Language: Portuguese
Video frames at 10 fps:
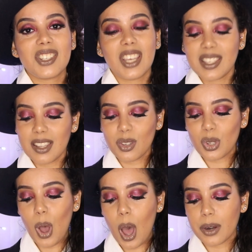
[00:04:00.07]
de
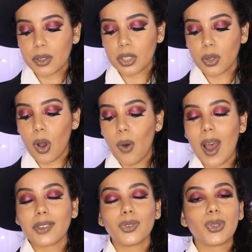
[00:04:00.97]
acessórios
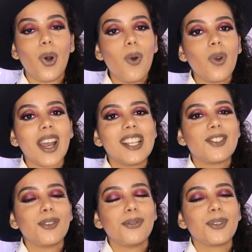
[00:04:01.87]
com a touca
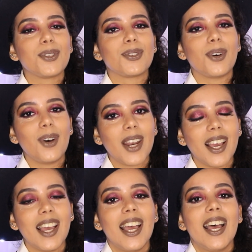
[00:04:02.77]

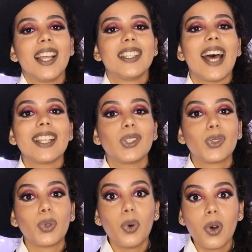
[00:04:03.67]
difusora da
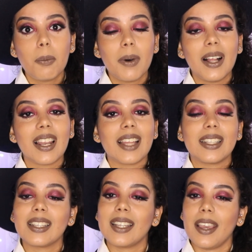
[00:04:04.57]
Turban, lá
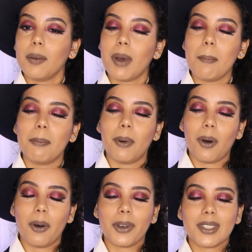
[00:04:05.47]
da Derma
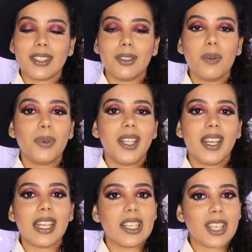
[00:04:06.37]
Box Eu não
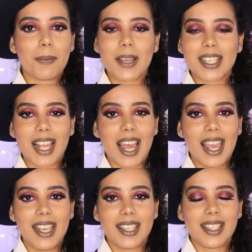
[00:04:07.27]
poderia deixar
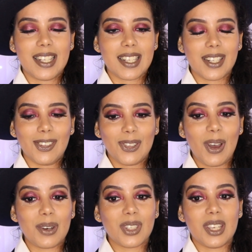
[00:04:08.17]
passar esse
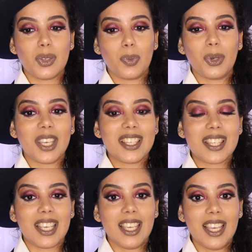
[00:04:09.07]
acessório, gente, porque
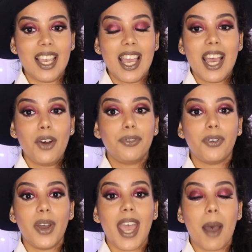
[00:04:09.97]
assim,
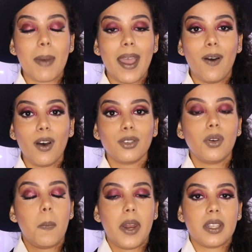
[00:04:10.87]
foi a maior
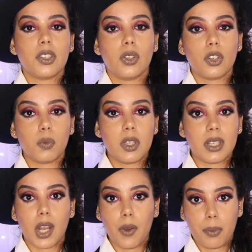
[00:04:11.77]
surpresa de
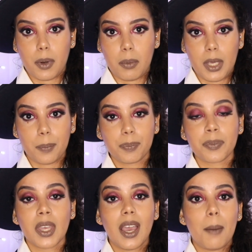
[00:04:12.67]
2019 pra mim.
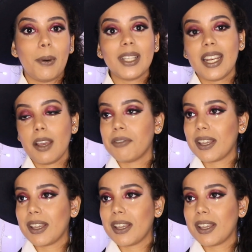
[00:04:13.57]
Poderia